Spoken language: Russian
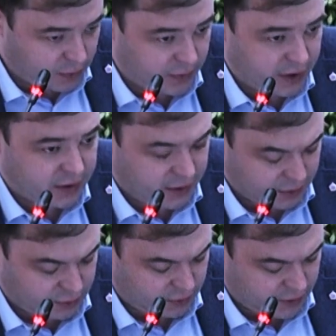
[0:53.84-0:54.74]
предприятие, о
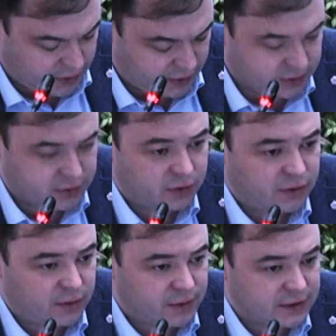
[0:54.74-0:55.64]
котором я хотел сегодня
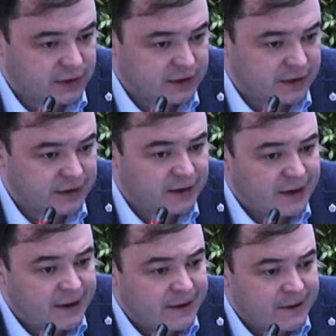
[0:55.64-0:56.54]
вам рассказать,
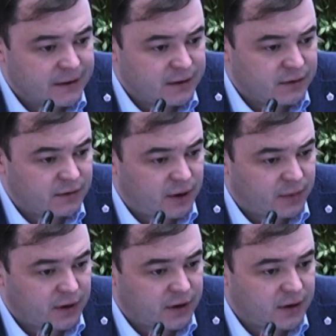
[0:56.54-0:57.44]
э, в
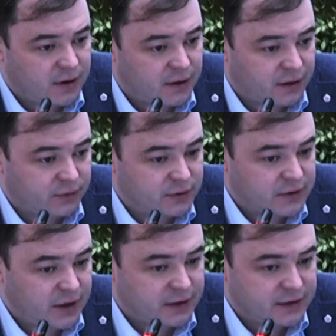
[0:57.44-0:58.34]
рамках
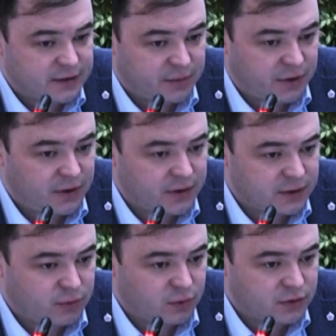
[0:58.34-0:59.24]
конфиденциальности запретило
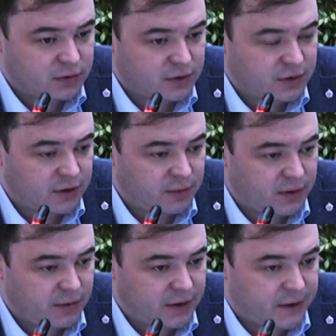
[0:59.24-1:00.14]
использовать
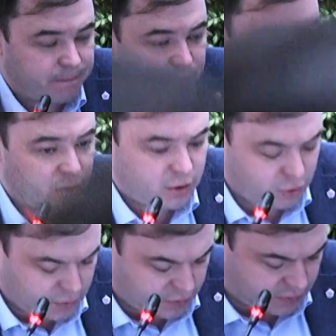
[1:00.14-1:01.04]
наименование, но я
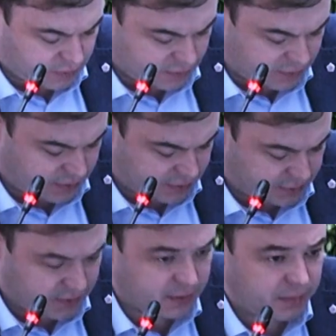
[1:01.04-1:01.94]
думаю, вы, в
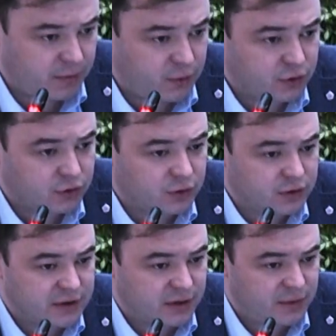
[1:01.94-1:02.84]
принципе, поймете, что
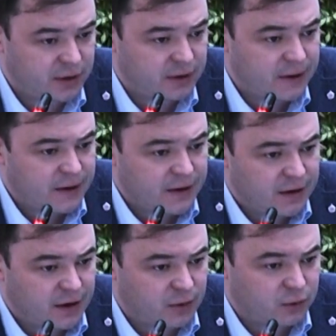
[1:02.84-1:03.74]
это за объект
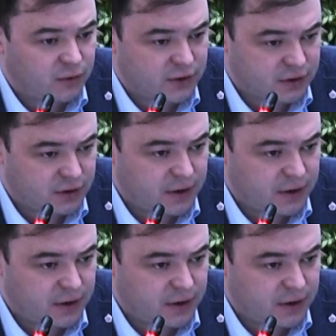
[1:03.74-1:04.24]
и как он важен